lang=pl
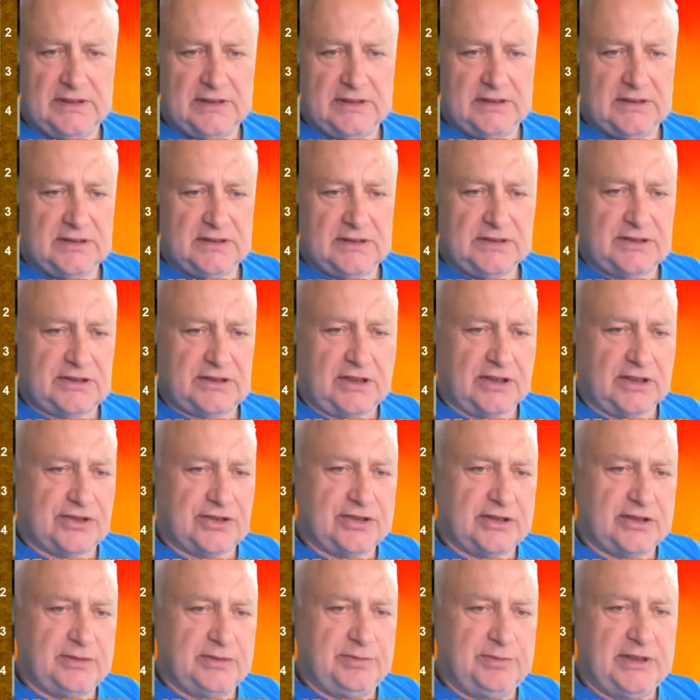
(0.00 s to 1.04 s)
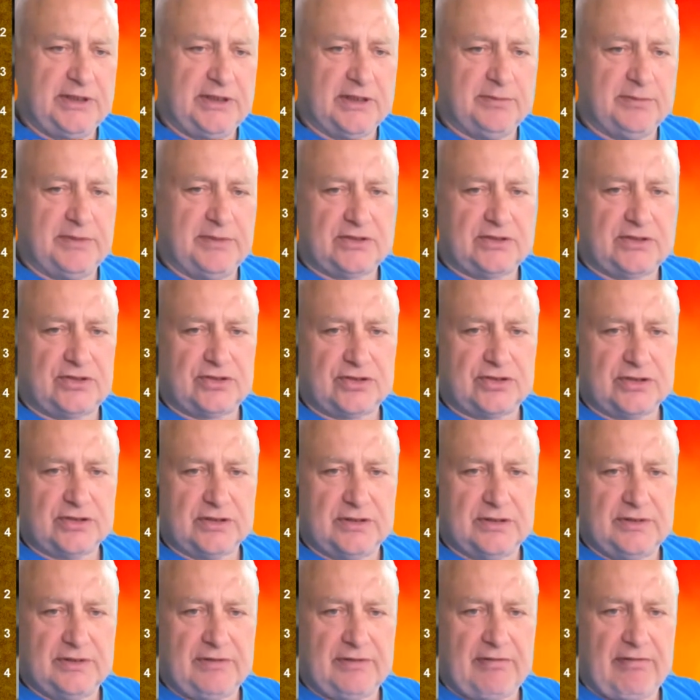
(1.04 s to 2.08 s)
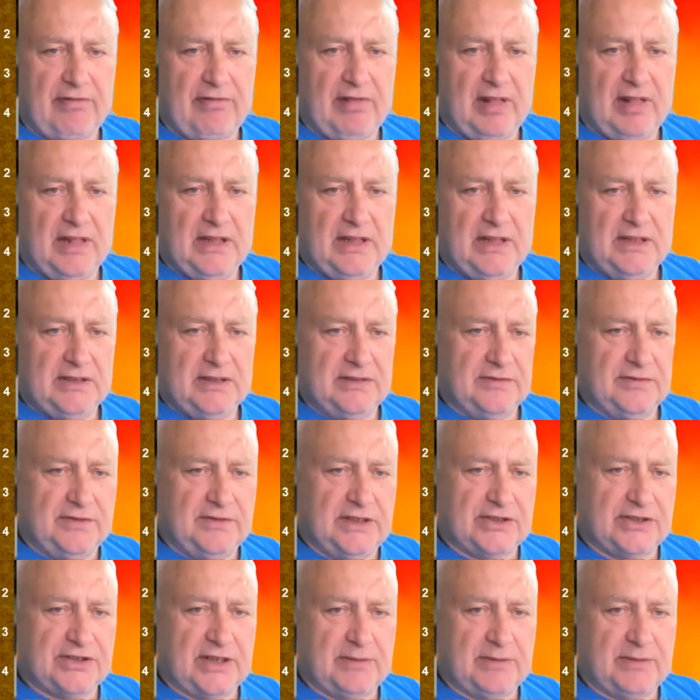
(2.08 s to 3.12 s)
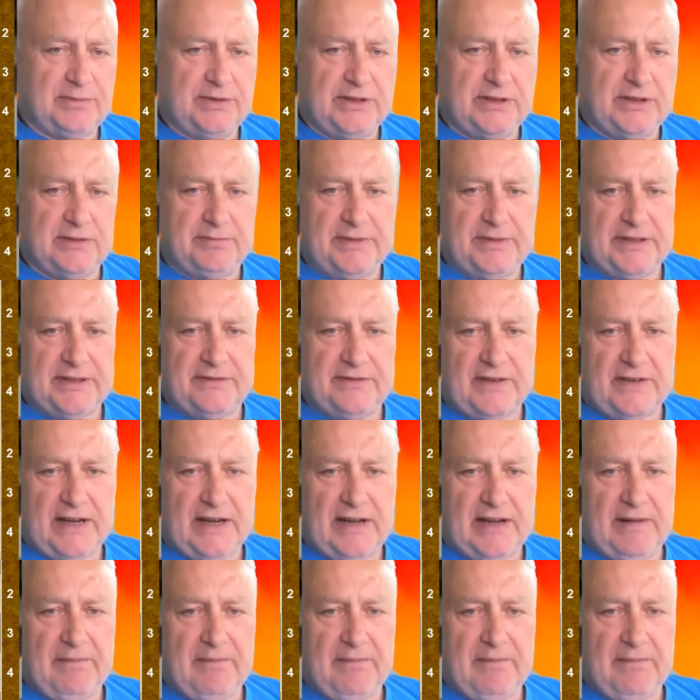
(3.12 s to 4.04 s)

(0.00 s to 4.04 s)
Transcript: skoczek bije B3. Wieża bije B2,